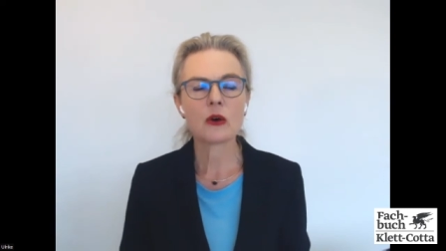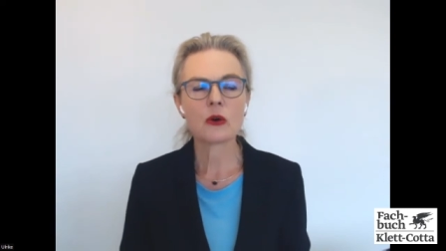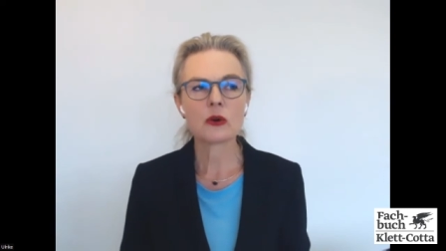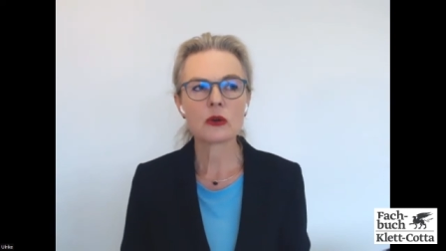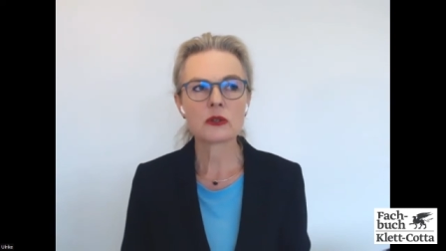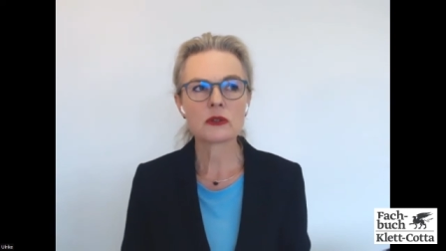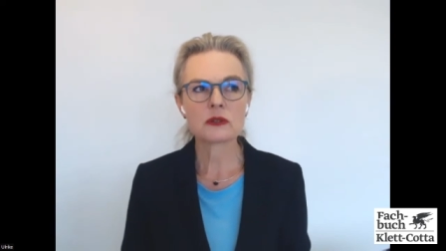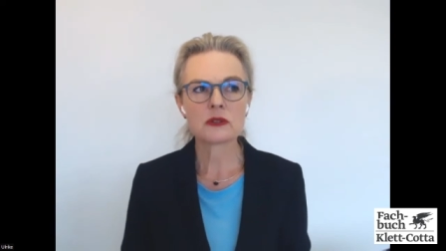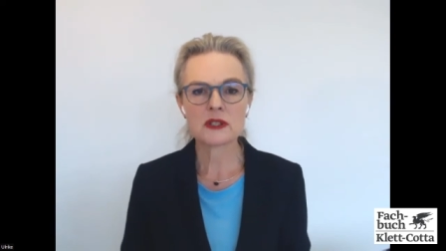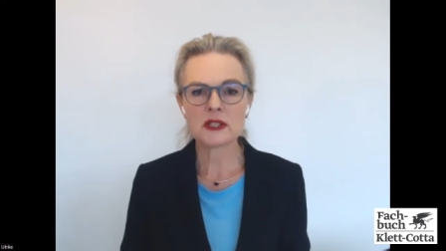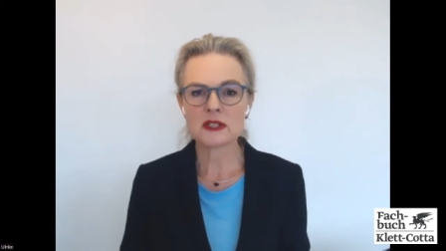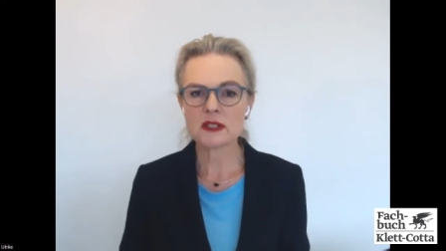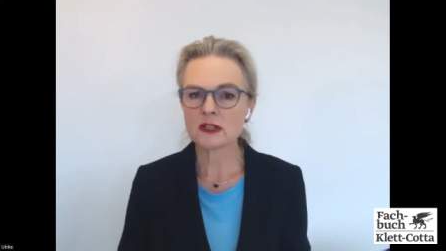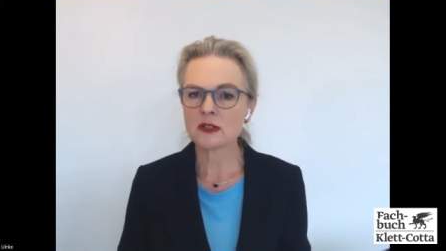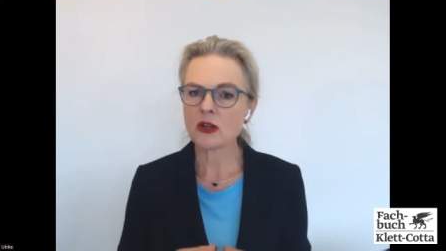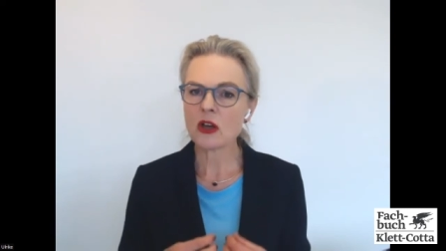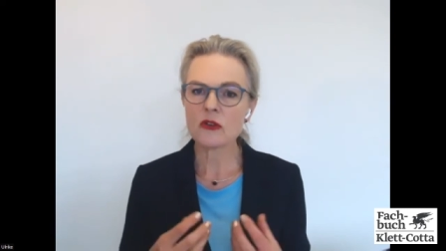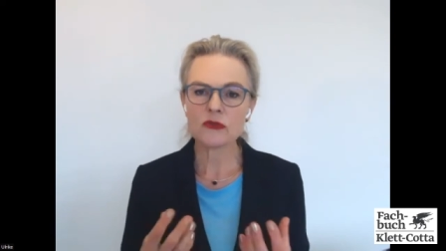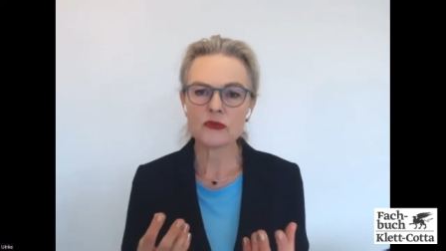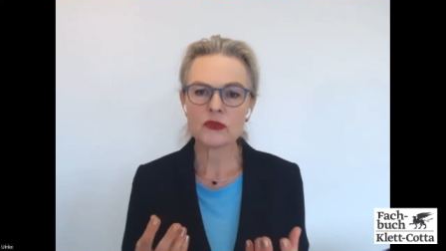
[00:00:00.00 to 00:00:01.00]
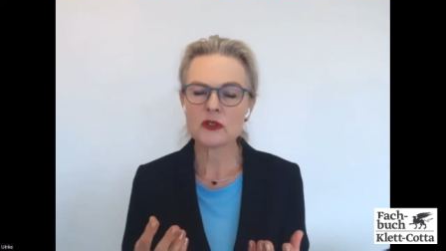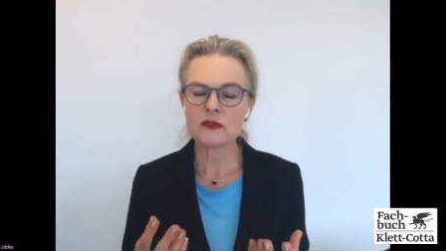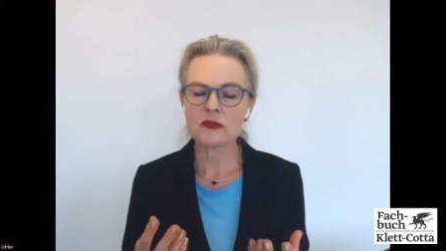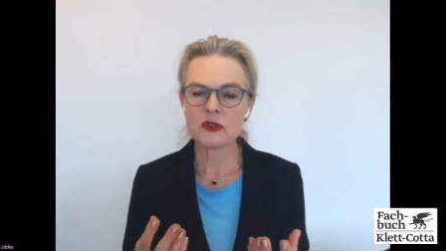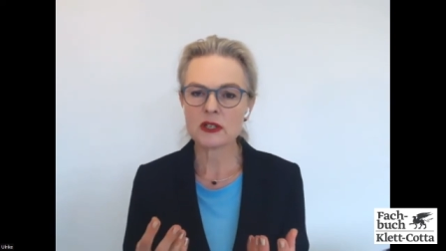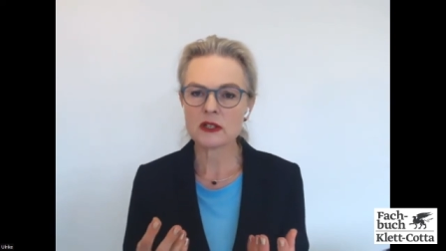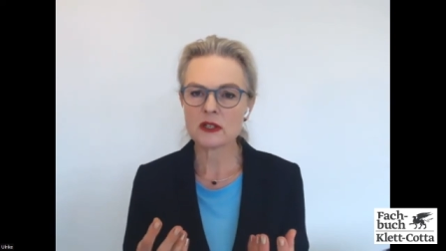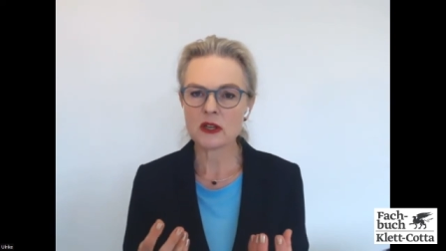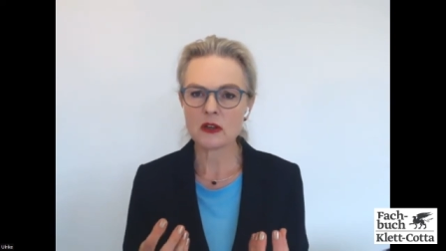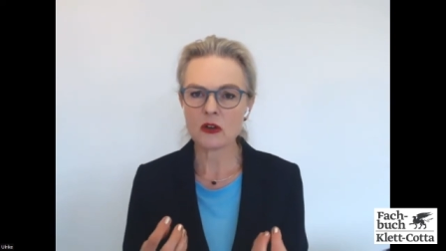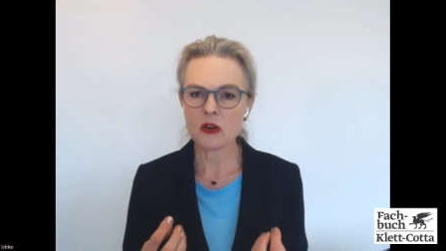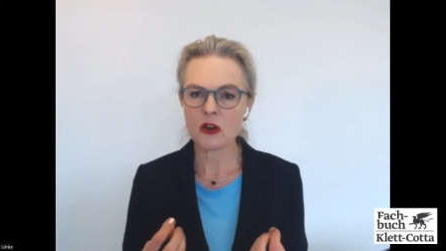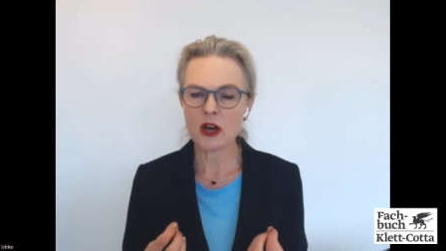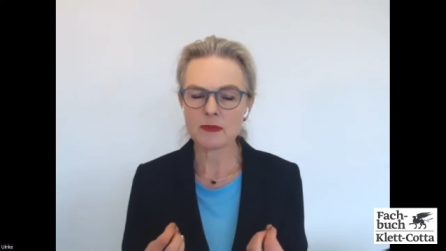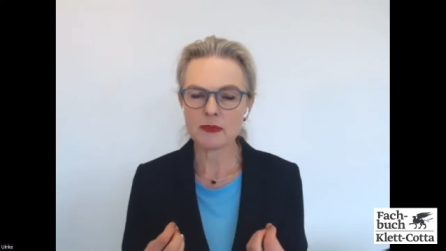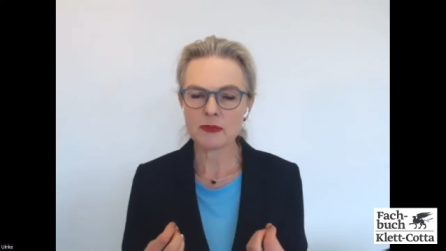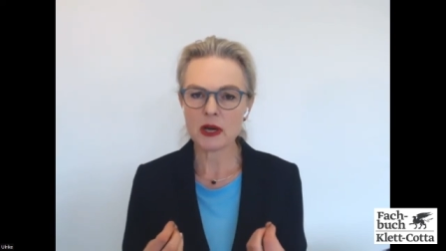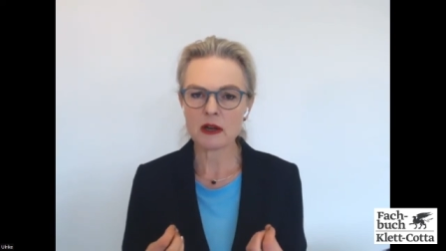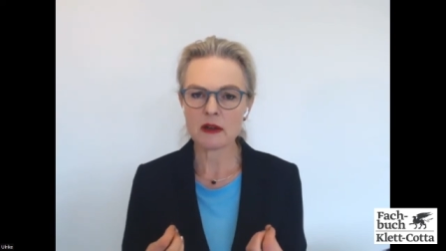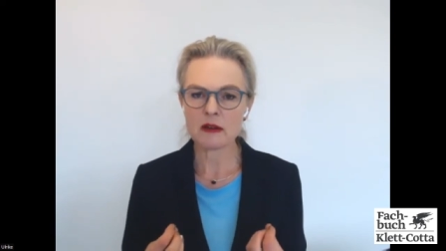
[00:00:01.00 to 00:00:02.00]
Und Zittern öffnet wieder den
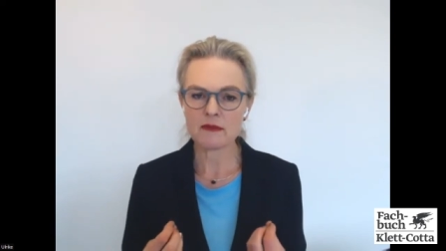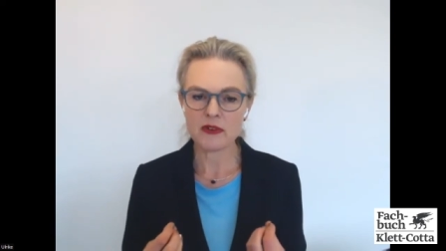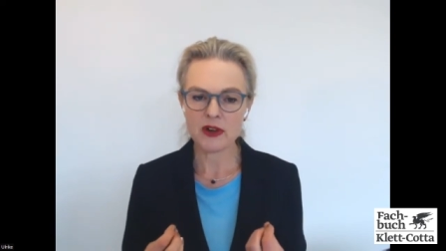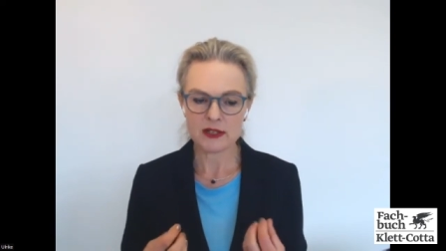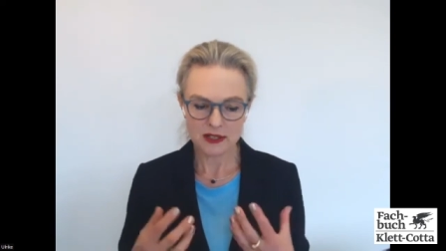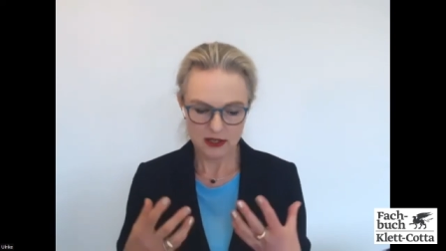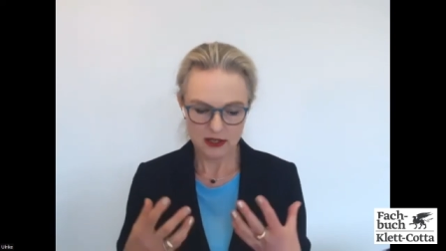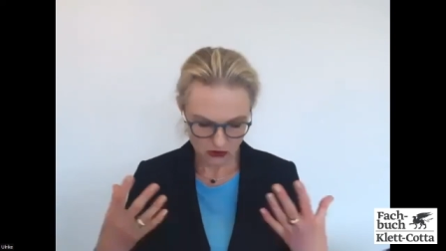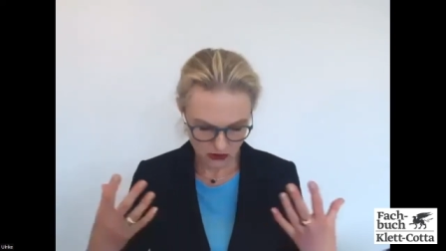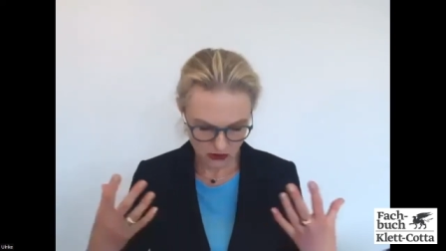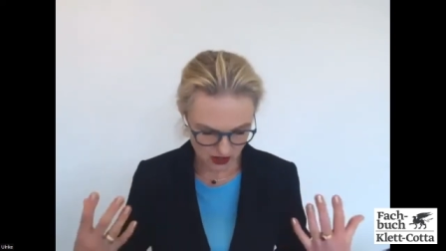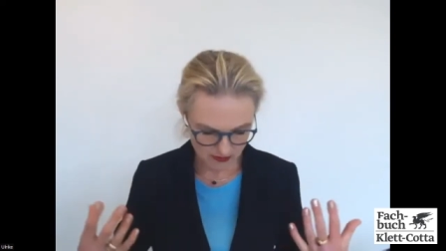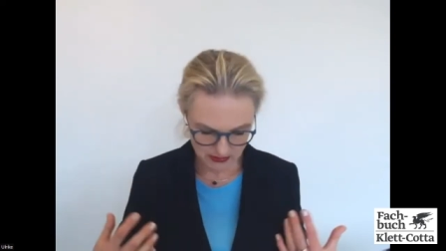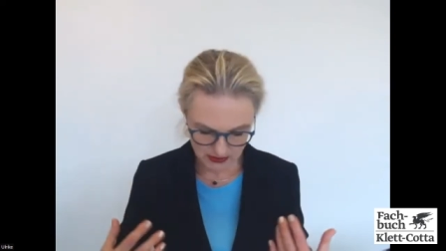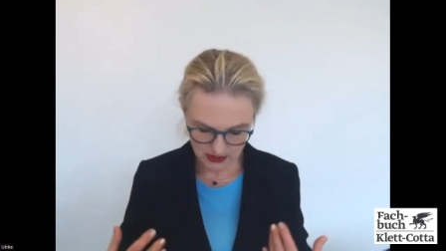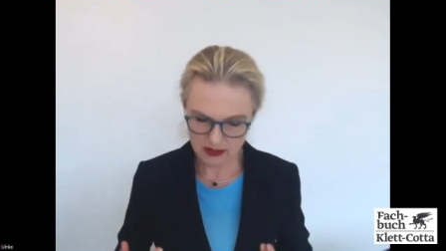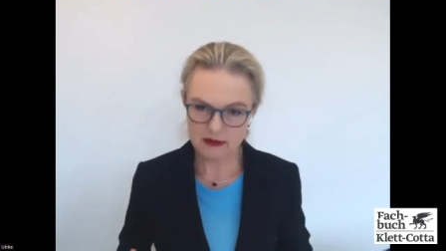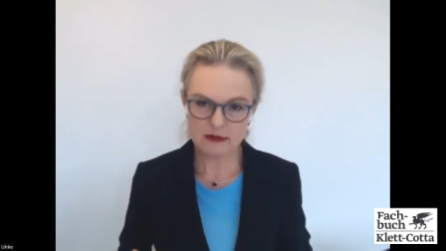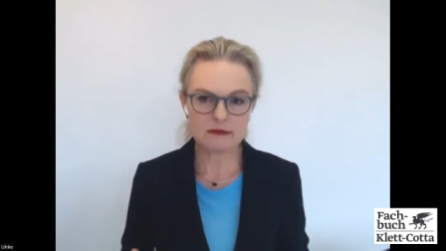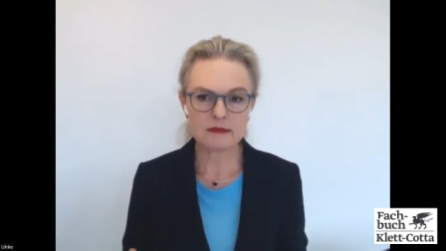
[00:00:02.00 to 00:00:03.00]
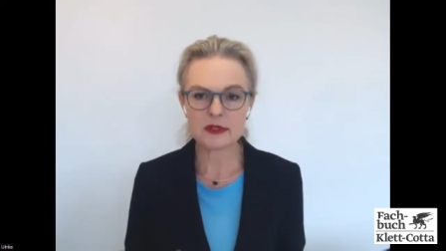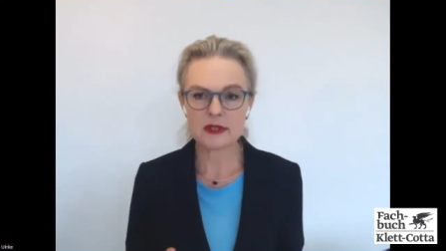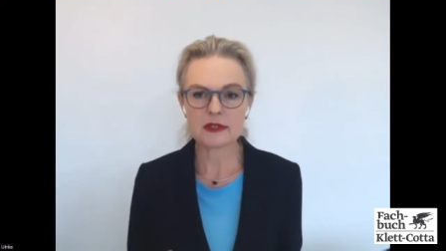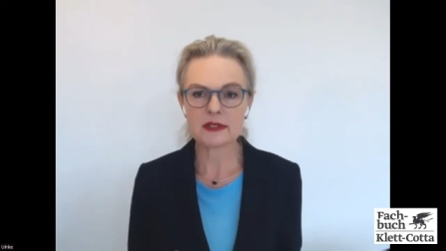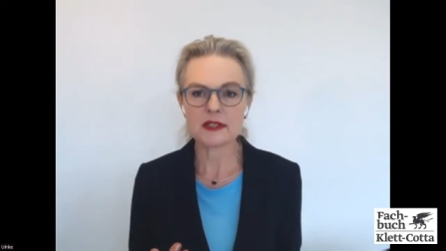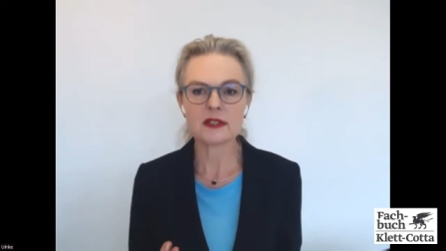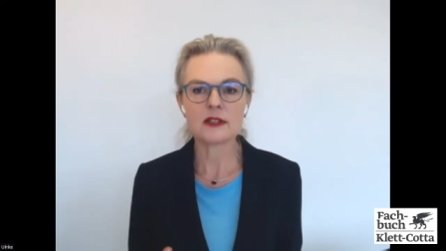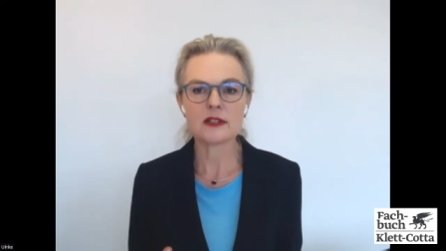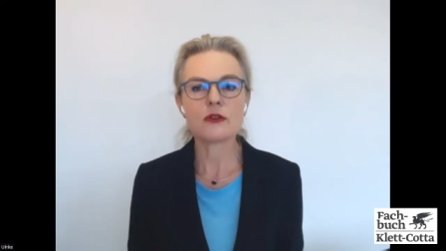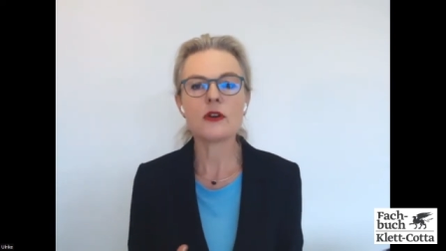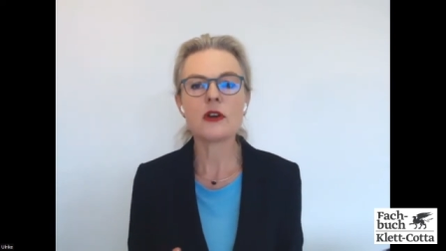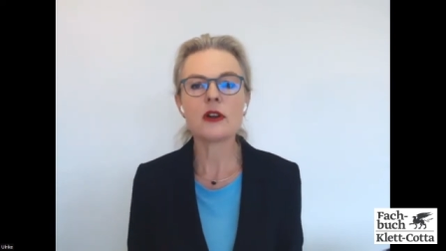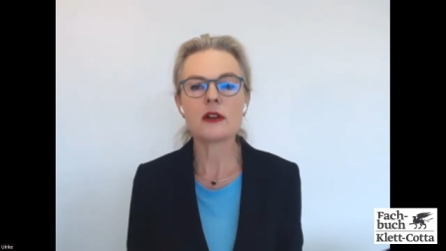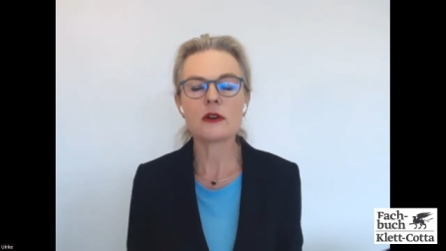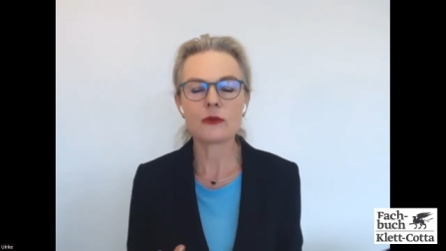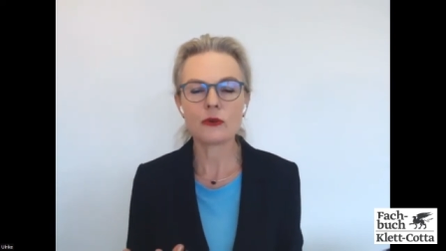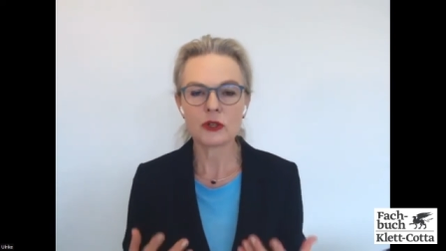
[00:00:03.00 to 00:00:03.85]
Körper, weil der Körper ist ja die Hülle.